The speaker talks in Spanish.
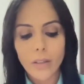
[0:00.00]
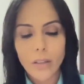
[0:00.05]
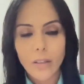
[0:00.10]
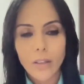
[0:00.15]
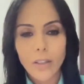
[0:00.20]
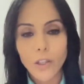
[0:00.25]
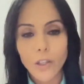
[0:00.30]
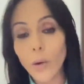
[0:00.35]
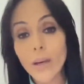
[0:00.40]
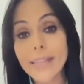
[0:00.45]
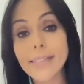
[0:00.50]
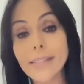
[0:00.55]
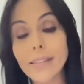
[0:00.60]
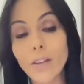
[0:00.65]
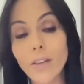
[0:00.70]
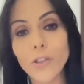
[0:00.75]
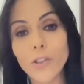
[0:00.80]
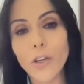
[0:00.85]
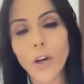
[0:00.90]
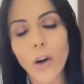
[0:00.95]
no he
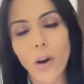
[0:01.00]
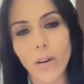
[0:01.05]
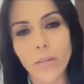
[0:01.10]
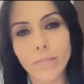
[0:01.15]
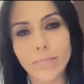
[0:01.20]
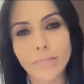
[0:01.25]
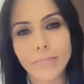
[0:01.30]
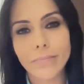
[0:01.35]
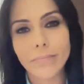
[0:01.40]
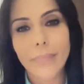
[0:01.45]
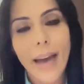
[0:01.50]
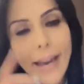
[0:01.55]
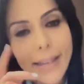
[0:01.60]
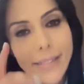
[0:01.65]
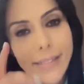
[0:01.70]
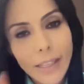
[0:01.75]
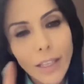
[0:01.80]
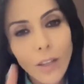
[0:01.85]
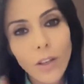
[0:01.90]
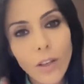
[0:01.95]
sido yo, ha
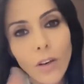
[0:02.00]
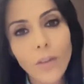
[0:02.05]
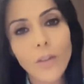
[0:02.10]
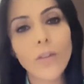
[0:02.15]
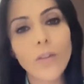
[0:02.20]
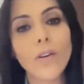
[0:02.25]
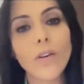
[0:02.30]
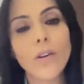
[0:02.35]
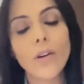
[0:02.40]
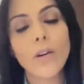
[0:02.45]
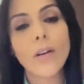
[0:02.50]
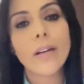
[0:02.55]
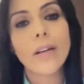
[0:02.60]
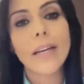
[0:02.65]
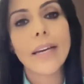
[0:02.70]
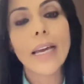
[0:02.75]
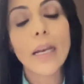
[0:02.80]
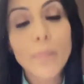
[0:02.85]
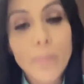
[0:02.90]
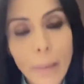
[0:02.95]
sido
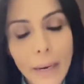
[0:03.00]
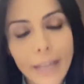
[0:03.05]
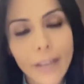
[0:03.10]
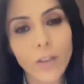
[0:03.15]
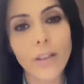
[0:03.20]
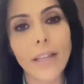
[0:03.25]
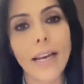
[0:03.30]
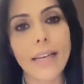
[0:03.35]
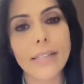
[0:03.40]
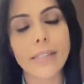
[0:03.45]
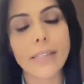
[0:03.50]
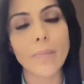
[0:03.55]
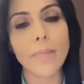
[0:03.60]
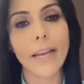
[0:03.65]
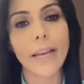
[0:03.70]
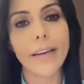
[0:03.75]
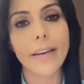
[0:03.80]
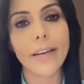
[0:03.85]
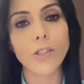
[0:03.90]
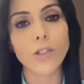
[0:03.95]
el Pleno de la
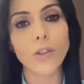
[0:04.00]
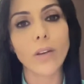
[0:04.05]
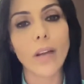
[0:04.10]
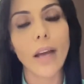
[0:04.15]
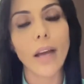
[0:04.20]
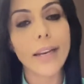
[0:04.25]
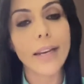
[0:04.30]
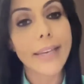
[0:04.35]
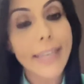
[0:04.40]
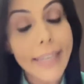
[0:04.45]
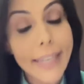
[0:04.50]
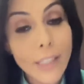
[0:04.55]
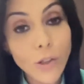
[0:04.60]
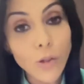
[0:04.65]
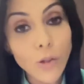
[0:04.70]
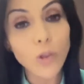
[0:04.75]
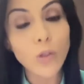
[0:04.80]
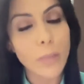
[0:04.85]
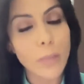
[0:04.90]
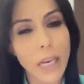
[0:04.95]
Asamblea Nacional y
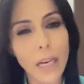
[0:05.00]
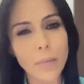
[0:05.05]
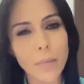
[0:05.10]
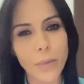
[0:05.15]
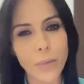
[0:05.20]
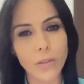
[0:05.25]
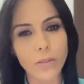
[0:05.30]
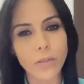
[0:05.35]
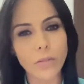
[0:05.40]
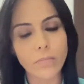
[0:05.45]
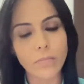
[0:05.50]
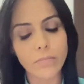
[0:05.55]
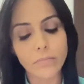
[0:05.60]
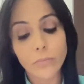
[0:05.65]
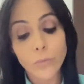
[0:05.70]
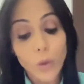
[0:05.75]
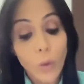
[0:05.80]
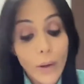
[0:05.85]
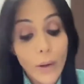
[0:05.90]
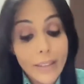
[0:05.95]
sus miembros.
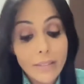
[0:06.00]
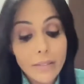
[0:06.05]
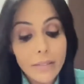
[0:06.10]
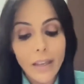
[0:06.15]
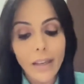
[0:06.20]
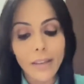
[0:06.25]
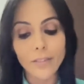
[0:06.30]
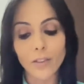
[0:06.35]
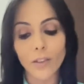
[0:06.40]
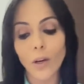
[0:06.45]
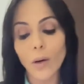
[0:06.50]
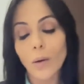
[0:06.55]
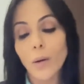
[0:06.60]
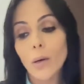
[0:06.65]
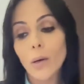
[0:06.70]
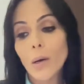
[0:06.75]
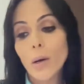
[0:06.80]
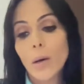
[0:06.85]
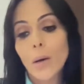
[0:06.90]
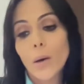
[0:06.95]
No entiendo
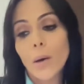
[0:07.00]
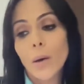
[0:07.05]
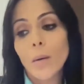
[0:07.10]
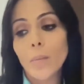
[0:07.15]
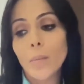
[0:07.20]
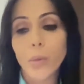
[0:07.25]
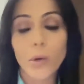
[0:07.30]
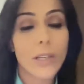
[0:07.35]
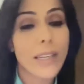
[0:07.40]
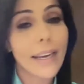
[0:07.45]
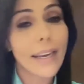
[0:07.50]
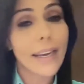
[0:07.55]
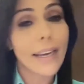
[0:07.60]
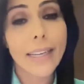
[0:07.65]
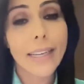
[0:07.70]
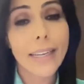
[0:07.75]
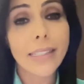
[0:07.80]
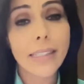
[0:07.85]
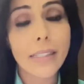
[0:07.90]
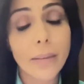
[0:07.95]
por qué la
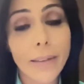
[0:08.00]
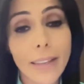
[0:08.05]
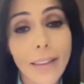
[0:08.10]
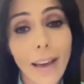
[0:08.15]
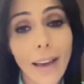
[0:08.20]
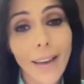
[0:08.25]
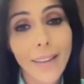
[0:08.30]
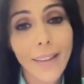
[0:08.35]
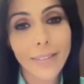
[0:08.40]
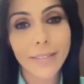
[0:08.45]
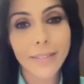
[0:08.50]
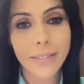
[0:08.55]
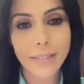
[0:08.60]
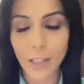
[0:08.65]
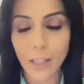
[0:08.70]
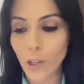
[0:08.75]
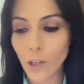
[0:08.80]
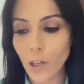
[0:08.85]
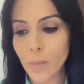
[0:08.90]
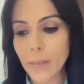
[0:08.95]
agresividad,
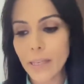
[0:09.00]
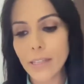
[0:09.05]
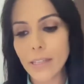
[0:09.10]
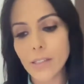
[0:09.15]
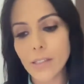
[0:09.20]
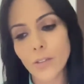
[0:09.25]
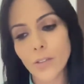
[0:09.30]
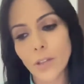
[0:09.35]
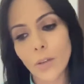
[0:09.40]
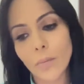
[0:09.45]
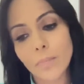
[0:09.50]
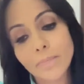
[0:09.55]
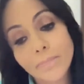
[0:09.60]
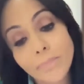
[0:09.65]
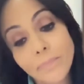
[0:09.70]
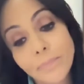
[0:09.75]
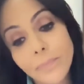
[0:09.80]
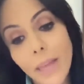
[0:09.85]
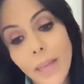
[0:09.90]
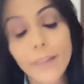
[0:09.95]
señor ministro.
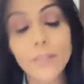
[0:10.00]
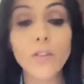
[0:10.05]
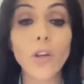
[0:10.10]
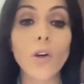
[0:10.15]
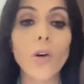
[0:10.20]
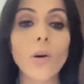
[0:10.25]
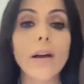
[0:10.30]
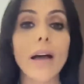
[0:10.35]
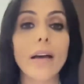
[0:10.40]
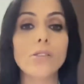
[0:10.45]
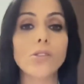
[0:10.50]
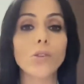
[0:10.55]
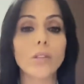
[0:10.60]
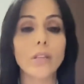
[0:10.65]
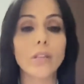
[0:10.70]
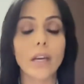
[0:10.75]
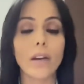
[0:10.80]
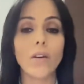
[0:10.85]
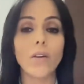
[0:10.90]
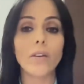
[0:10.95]
En todo caso,
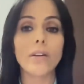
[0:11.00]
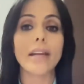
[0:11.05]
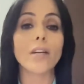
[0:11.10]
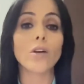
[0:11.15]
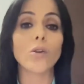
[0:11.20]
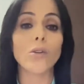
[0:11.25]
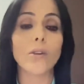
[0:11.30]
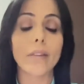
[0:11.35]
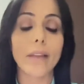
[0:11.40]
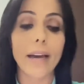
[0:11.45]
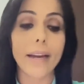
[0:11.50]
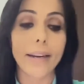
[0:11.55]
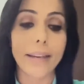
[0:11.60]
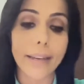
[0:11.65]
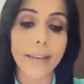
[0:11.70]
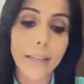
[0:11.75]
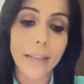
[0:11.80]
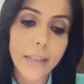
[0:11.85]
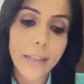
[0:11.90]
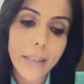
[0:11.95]
quiero
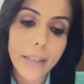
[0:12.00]
recordarle